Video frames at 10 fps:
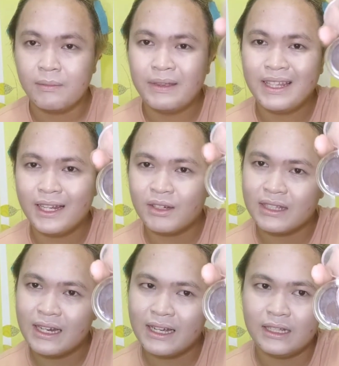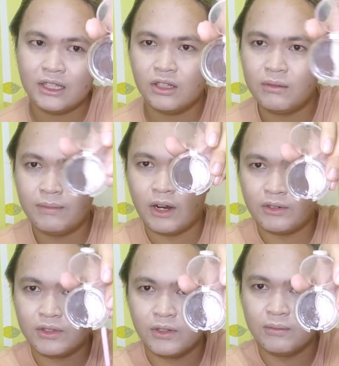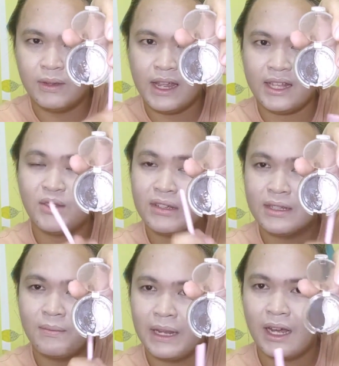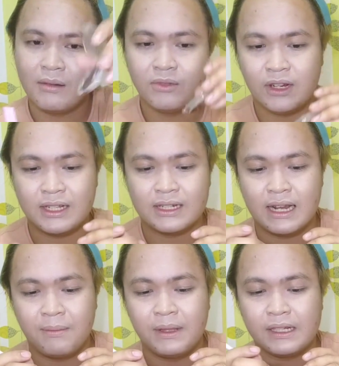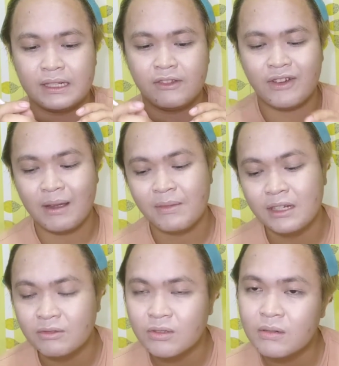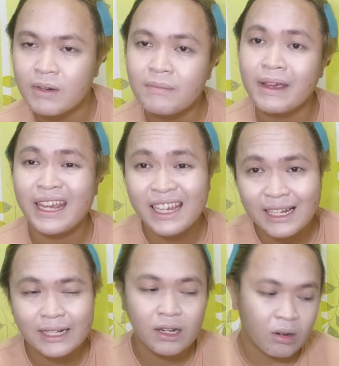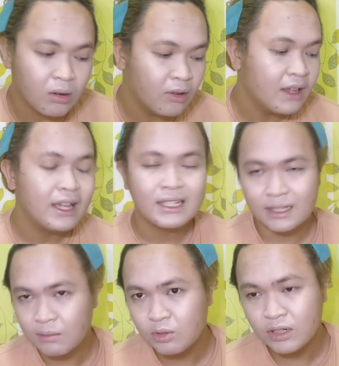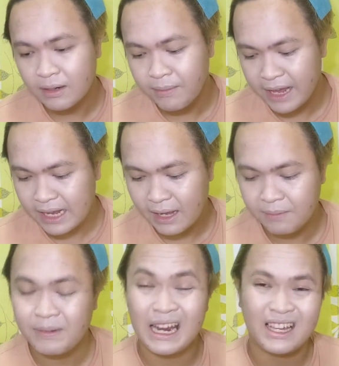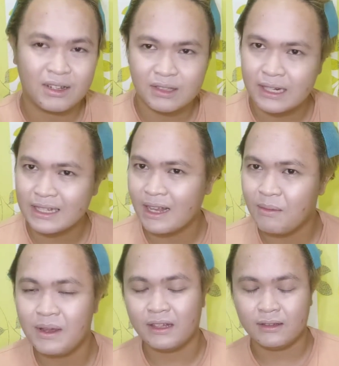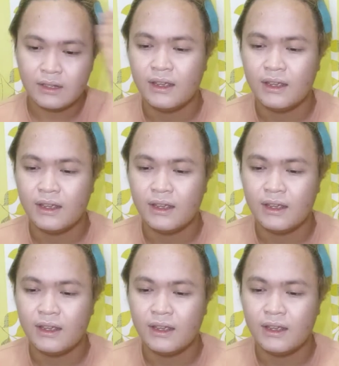Binili ko talaga dito yung brow soap. Eh, ito kasi yung pinakamura sa Shopee 35. Alam niyo naman, mahilig ako sa murang makeup. Palagi ko sinasabi ah.